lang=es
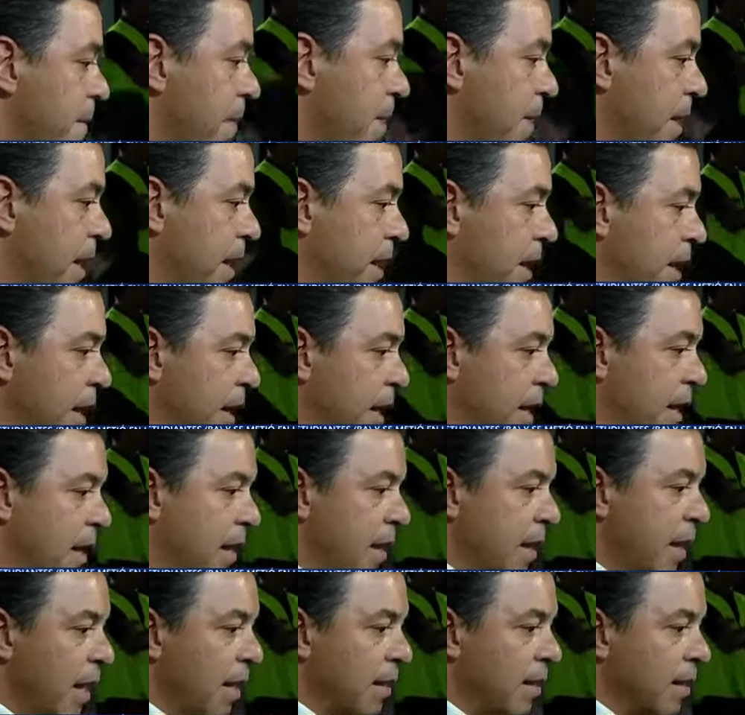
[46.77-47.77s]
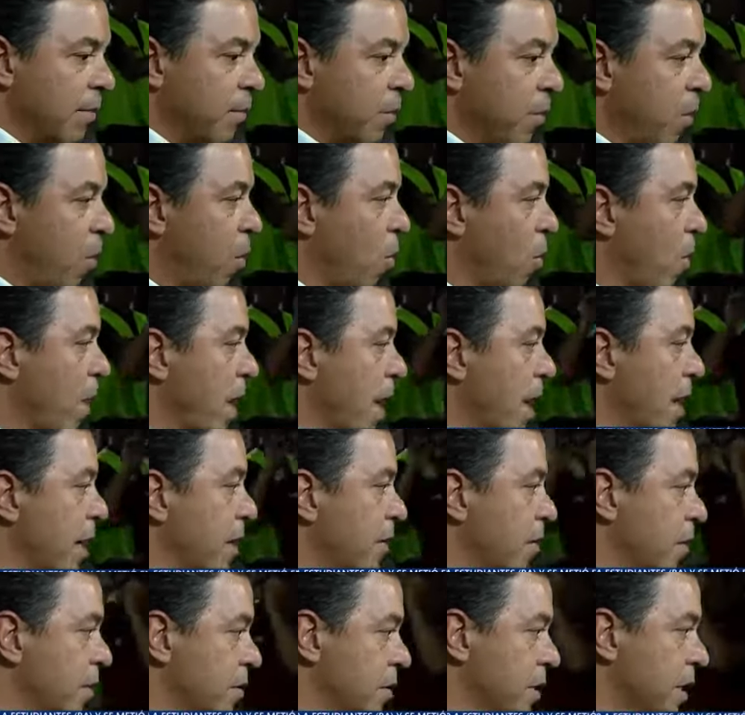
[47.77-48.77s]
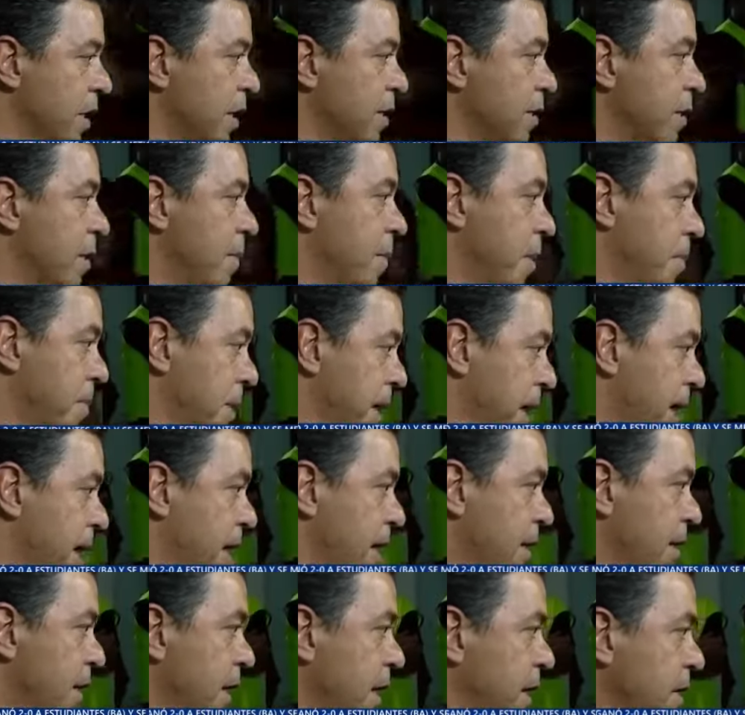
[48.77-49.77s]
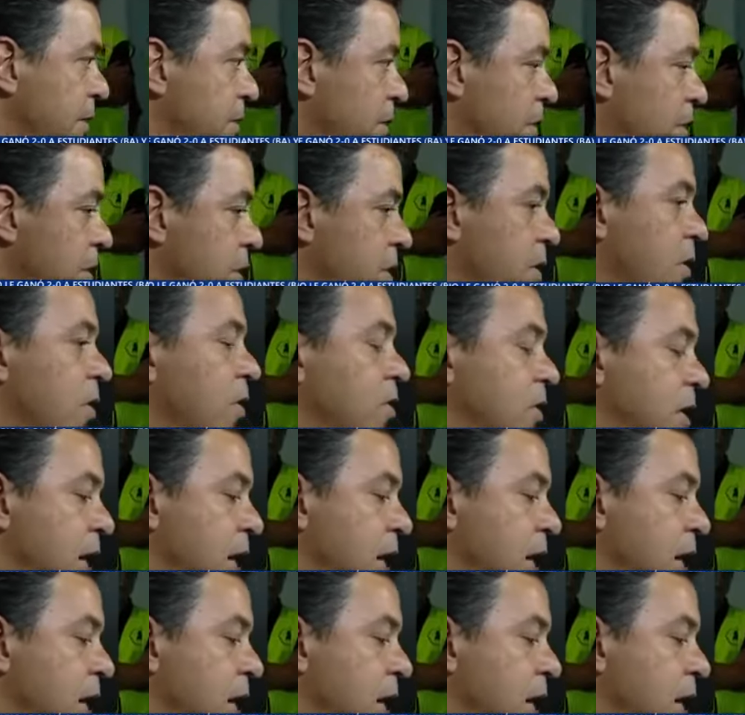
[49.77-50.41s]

nada adelante por jugar, entonces se prepara distinto, ¿no?